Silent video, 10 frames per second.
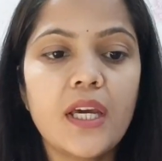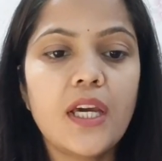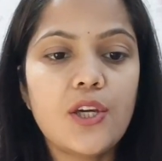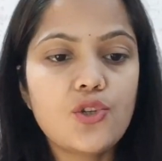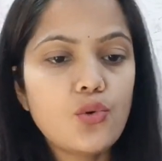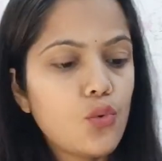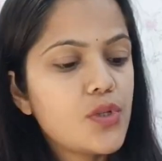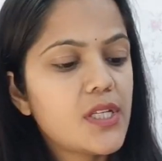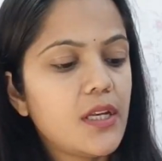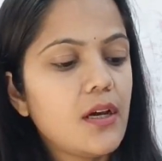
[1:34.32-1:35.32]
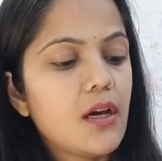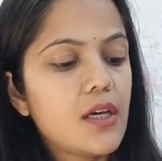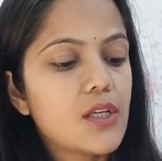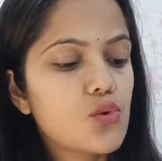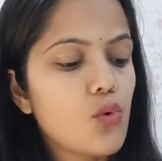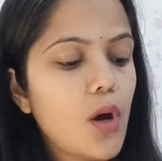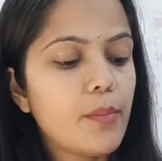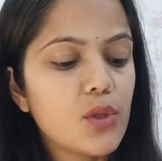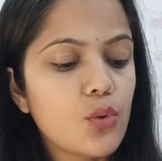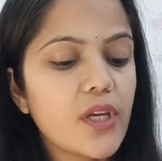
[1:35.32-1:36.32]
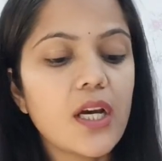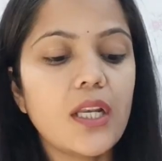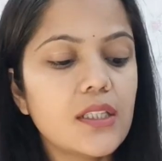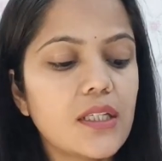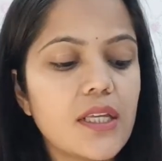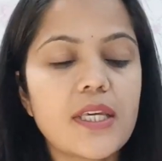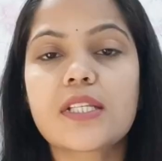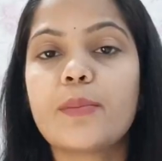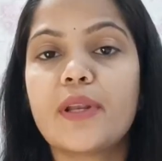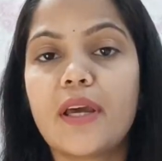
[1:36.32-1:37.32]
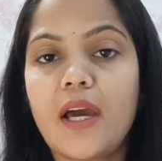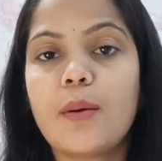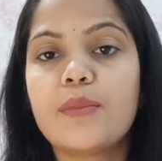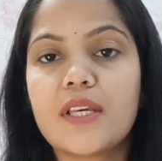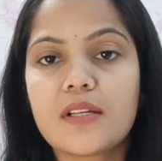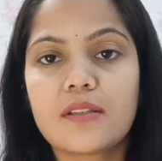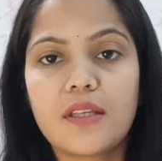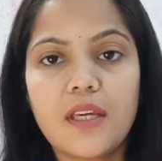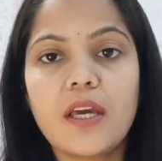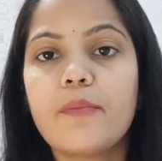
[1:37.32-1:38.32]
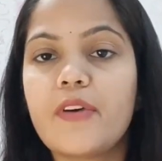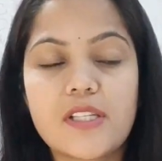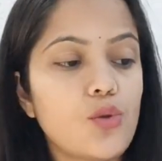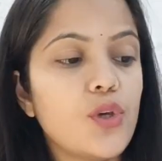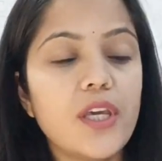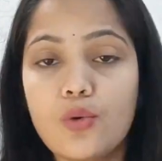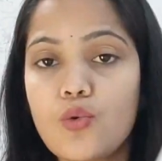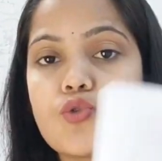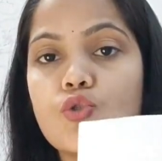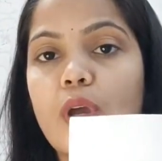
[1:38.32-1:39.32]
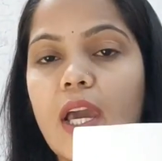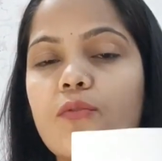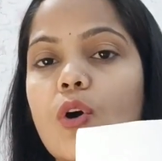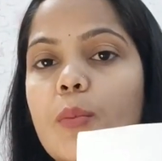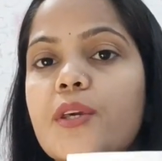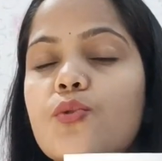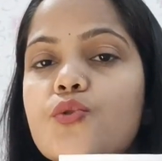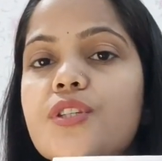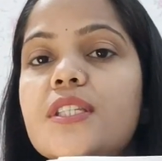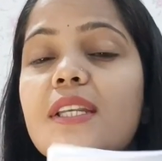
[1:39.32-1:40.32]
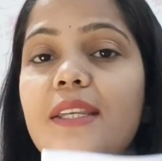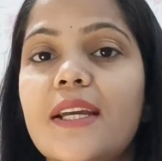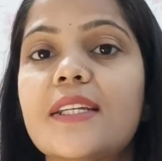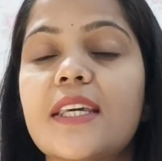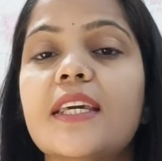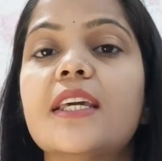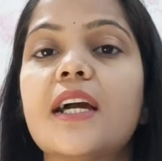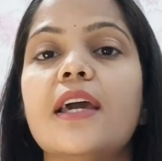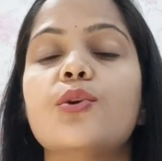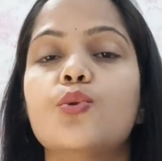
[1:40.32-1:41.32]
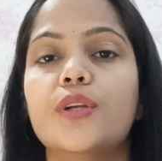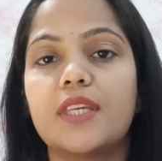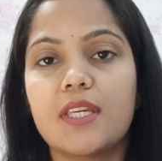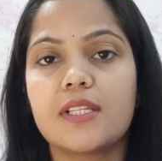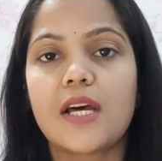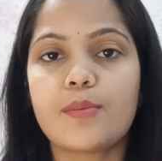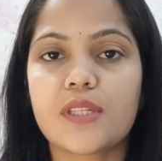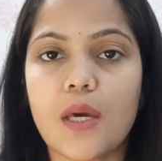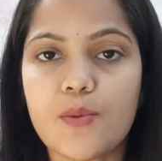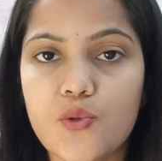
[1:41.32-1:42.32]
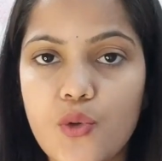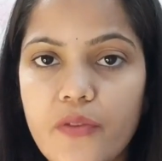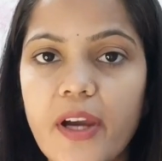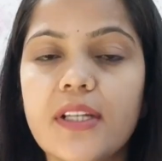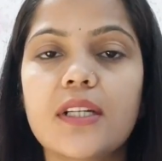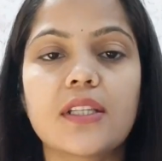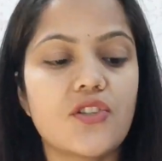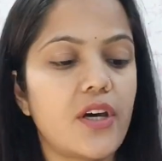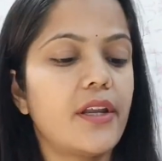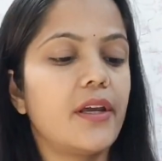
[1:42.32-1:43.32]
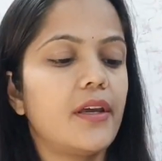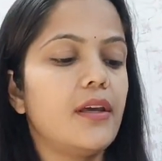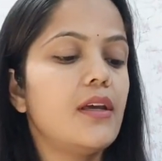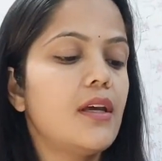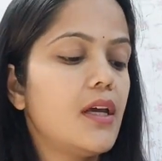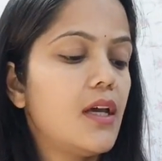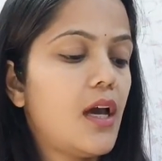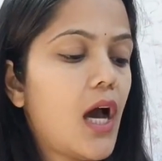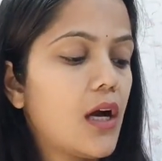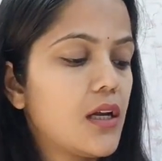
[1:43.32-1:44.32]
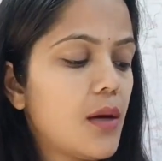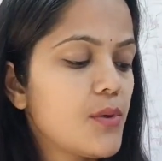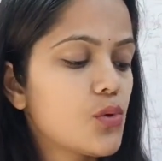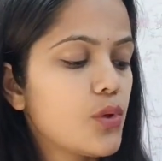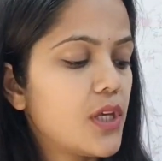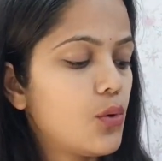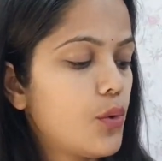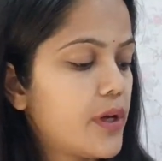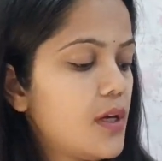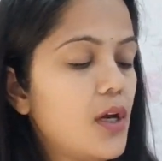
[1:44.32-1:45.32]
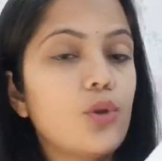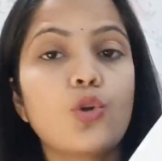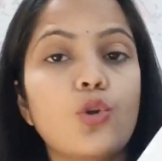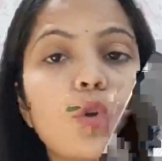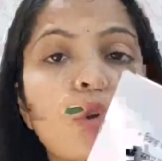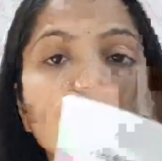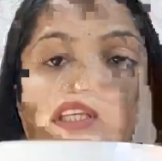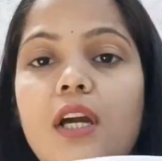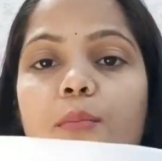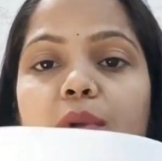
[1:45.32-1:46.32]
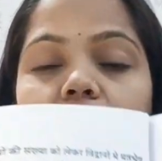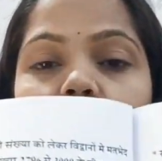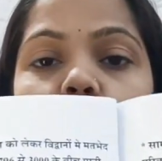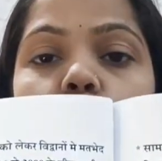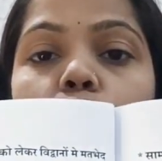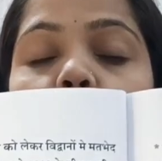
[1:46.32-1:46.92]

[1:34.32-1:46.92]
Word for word: ये जो नोट्स है ना इसको हमने थोड़े अलग तरीके से बनाए हैं आप देख सकते हैं वैसे तो ये नोट्स जो है वो अभी यूजीसी नेट की इकाई यूनिट के हिसाब से हम इसको डिवाइड करते जा रहे हैं अगर आप इसको देखोगे तो बहुत ही हमने इसको